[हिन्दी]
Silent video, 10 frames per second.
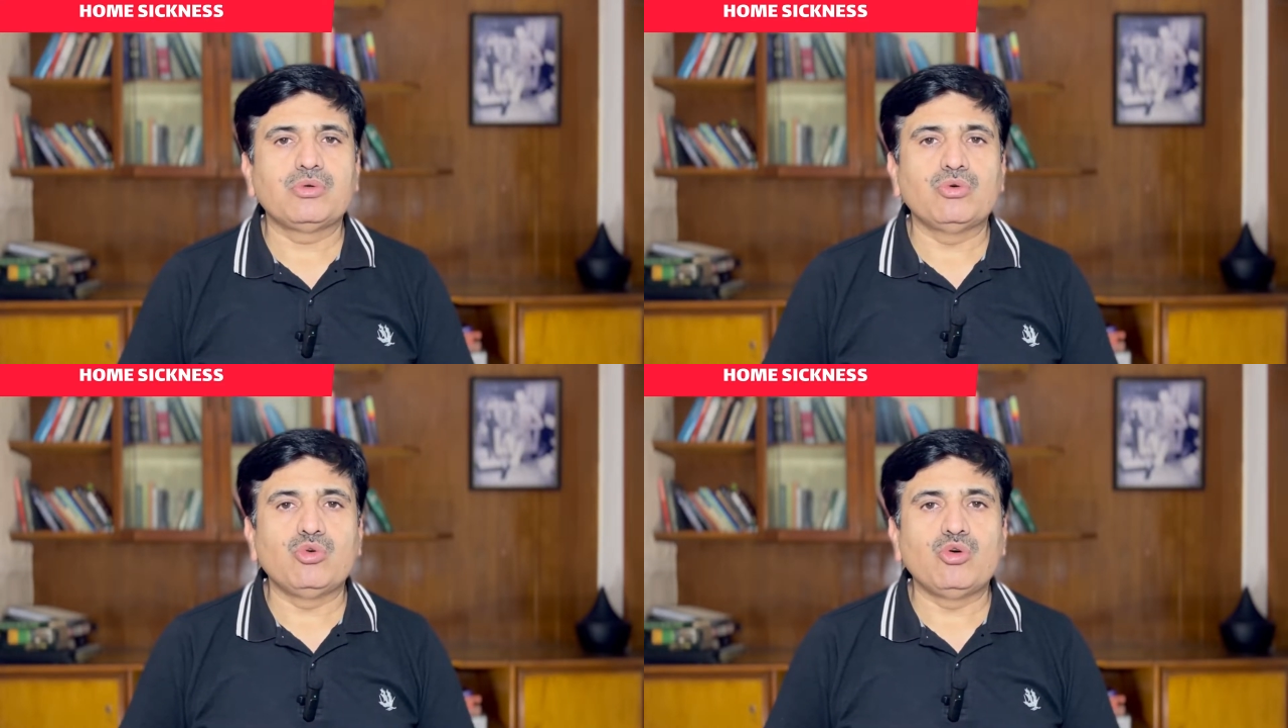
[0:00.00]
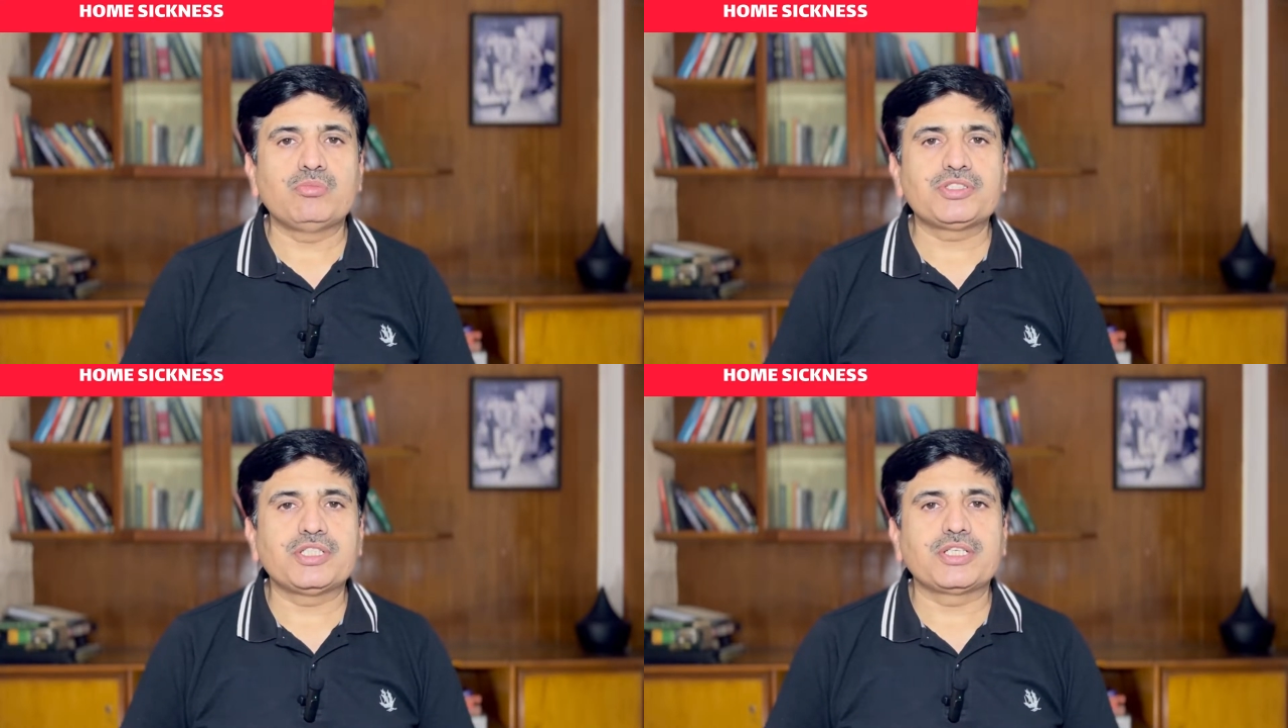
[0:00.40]
होम
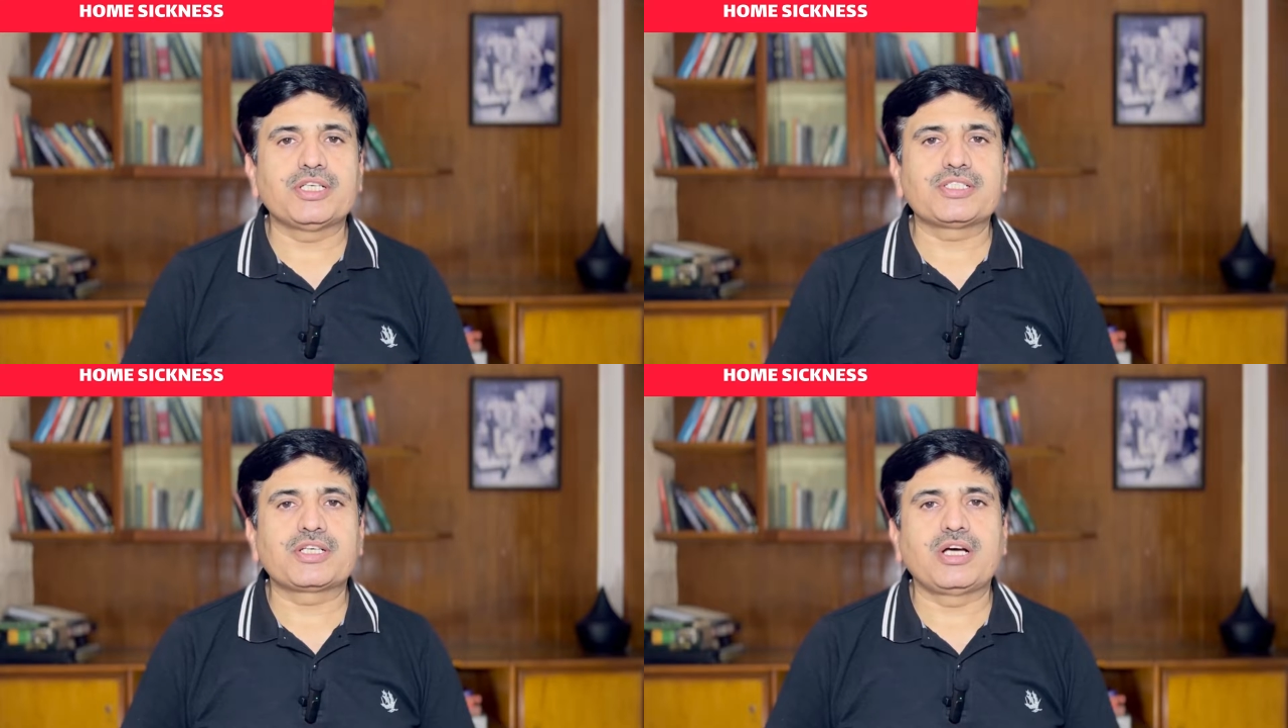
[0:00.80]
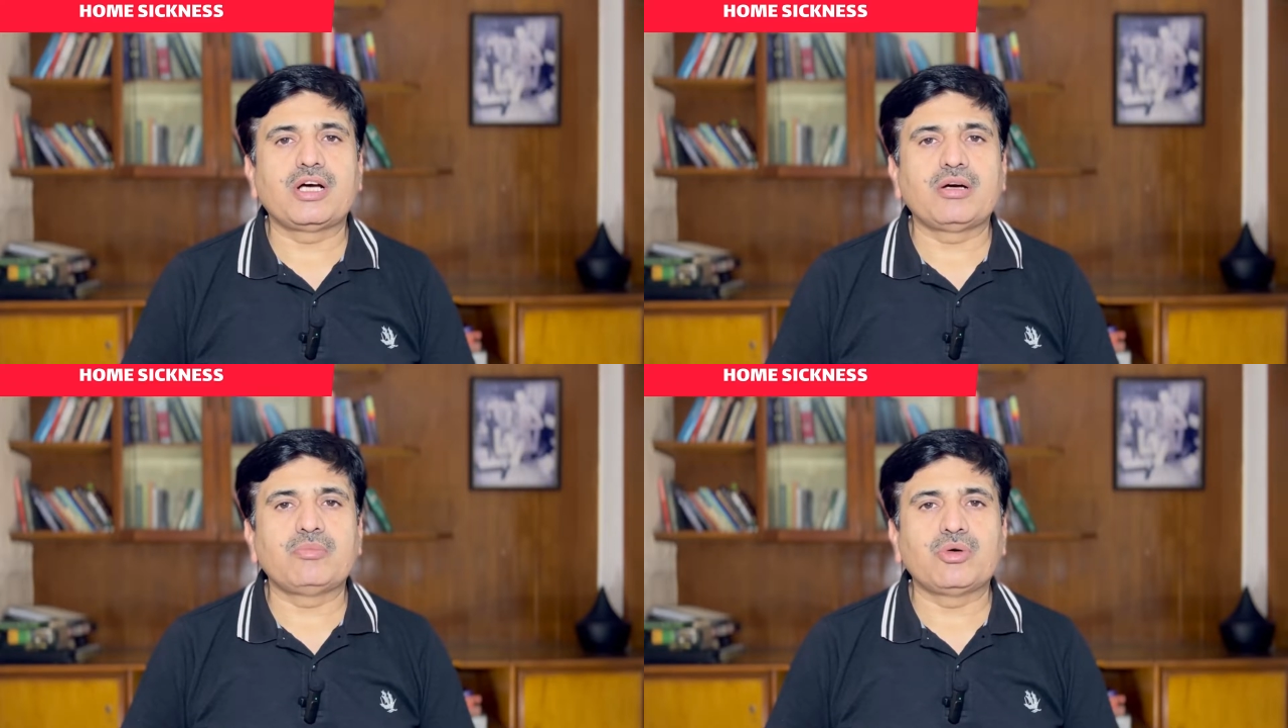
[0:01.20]
सिकनेस का
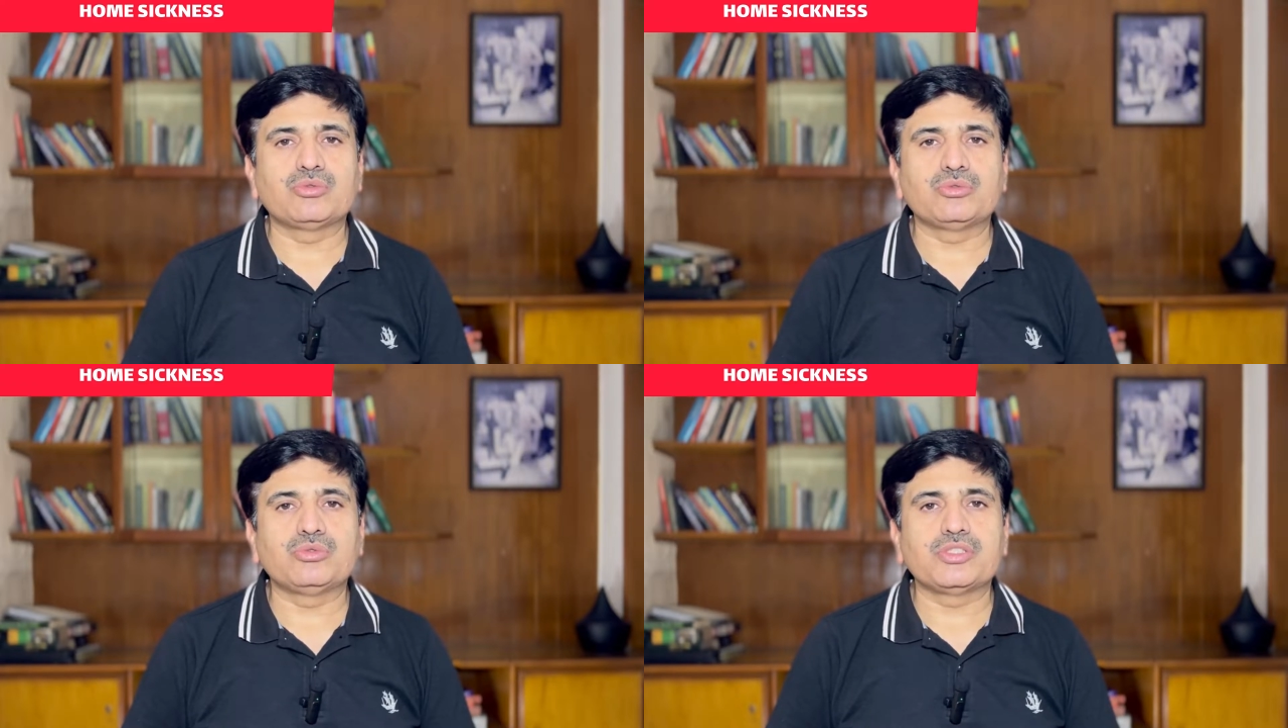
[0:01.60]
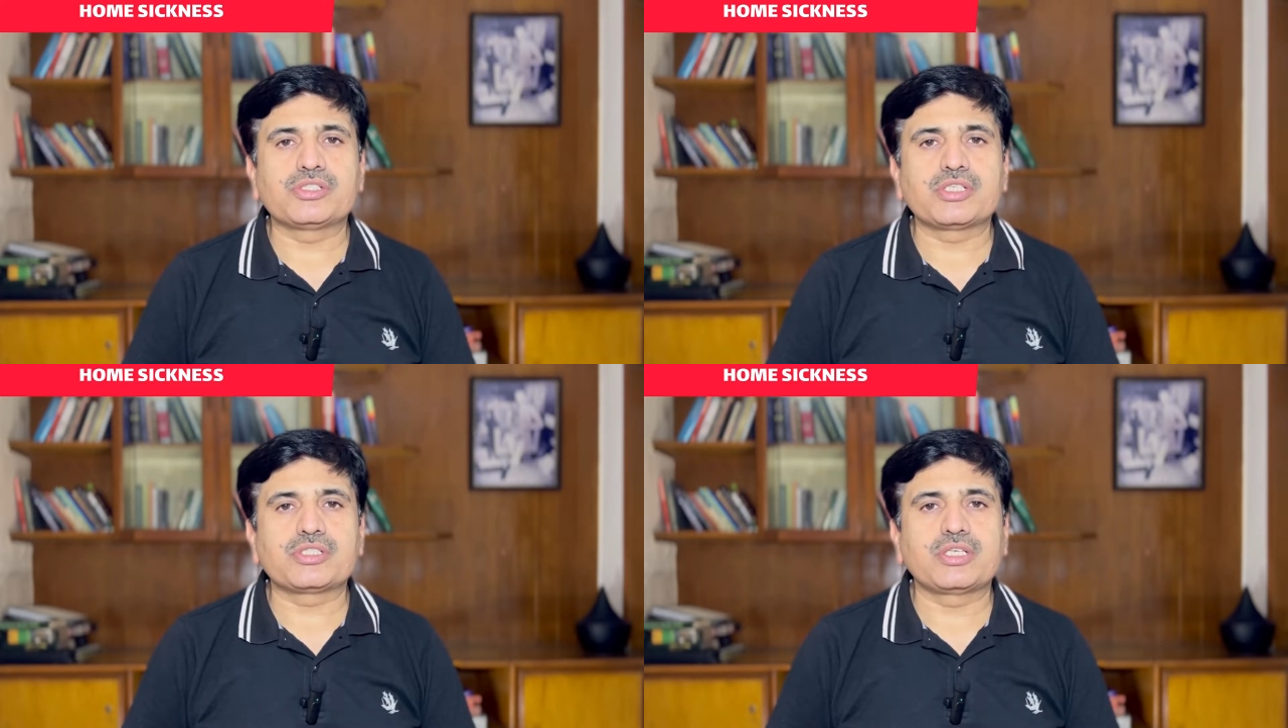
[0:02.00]
मौजू
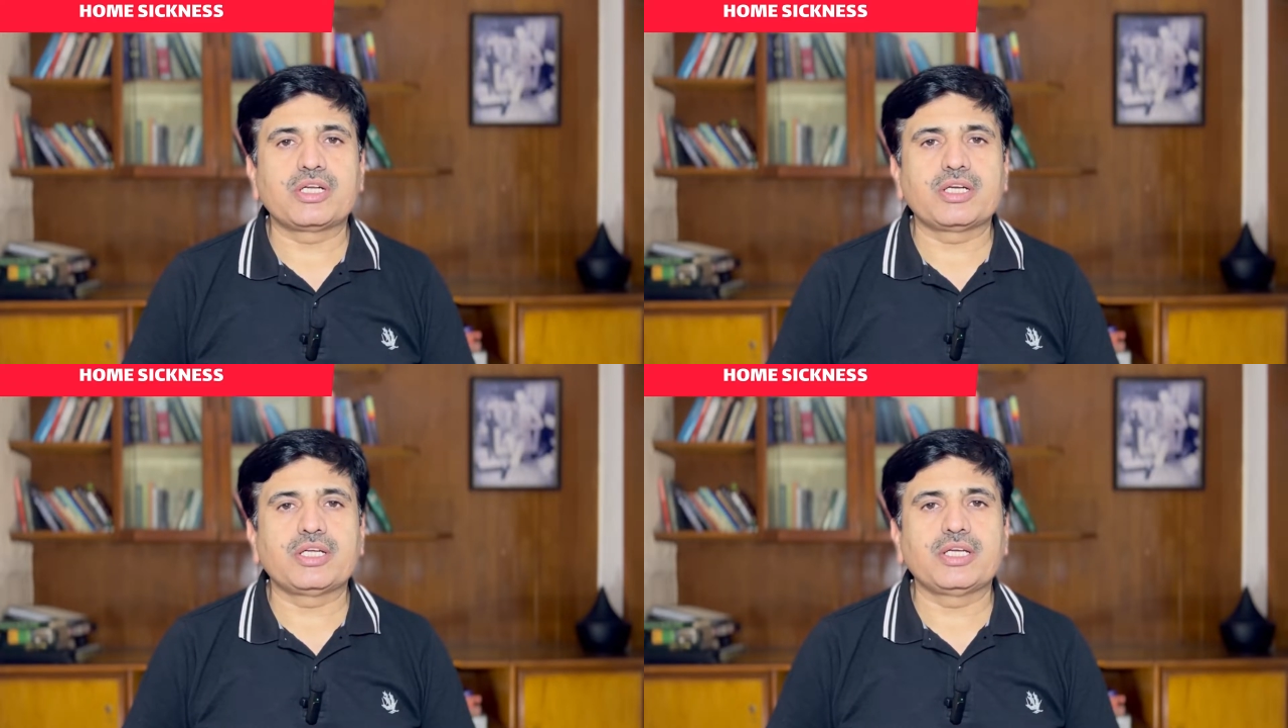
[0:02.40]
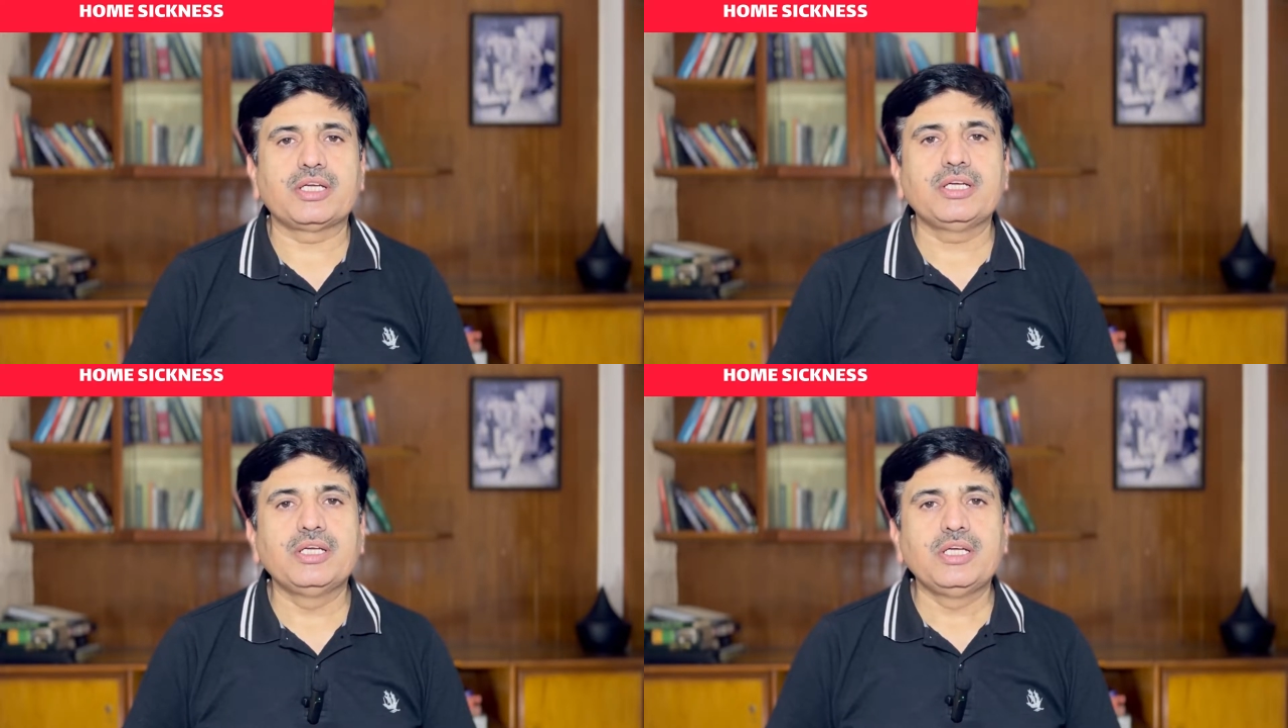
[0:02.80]
डिस्कस कर रहे हैं